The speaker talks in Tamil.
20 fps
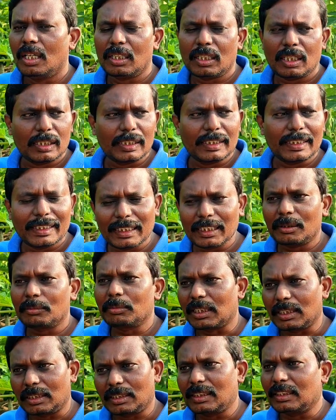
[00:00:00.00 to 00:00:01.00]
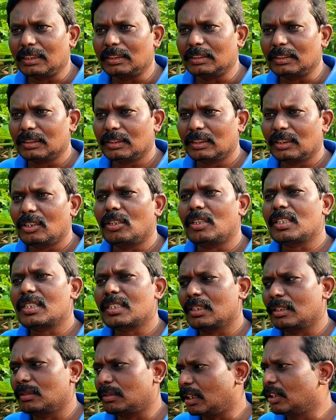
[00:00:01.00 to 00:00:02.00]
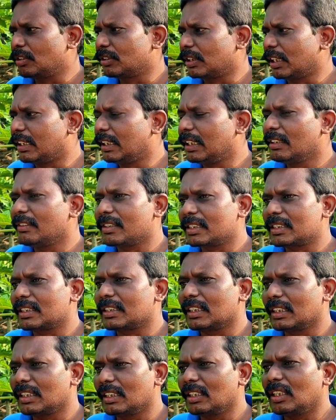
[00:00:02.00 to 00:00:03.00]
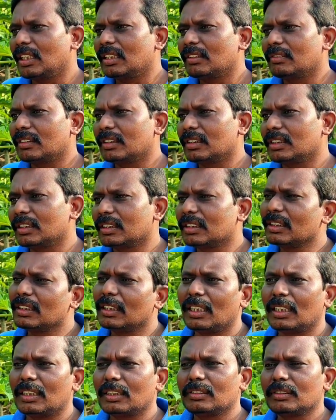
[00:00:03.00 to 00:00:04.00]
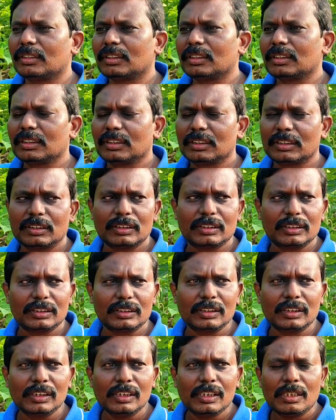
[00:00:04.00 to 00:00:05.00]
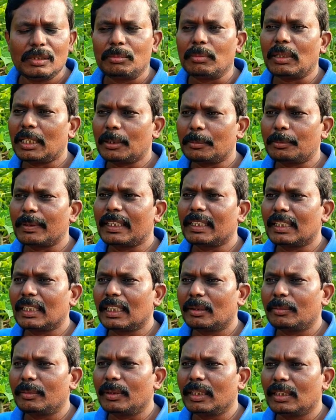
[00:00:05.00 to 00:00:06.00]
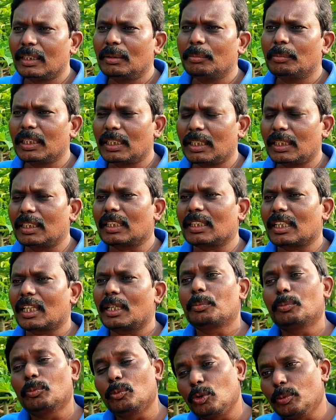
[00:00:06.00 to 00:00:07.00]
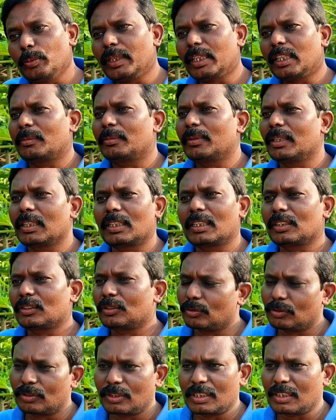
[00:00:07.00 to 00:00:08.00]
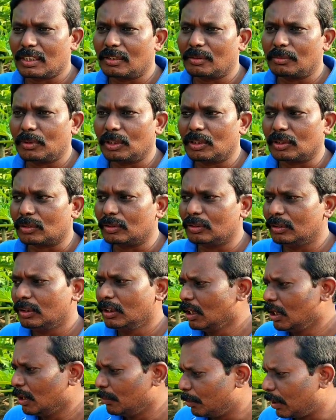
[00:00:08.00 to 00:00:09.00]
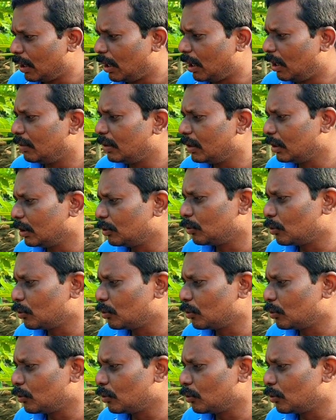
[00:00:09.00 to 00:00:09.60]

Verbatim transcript: ஆனால் அதில் ஈரம் கட்டாது காய்ச்சல் அதாவது தண்ணீர் வசதி இல்லாதவங்களுக்கு அது வந்து மழை பெய்யலை அப்படின்னா பட் அந்த கிராப் முழுமையாக நம்ம எடுக்கிறது கொஞ்சம் சிரமமாக இருக்கும் இப்போ நான் வந்து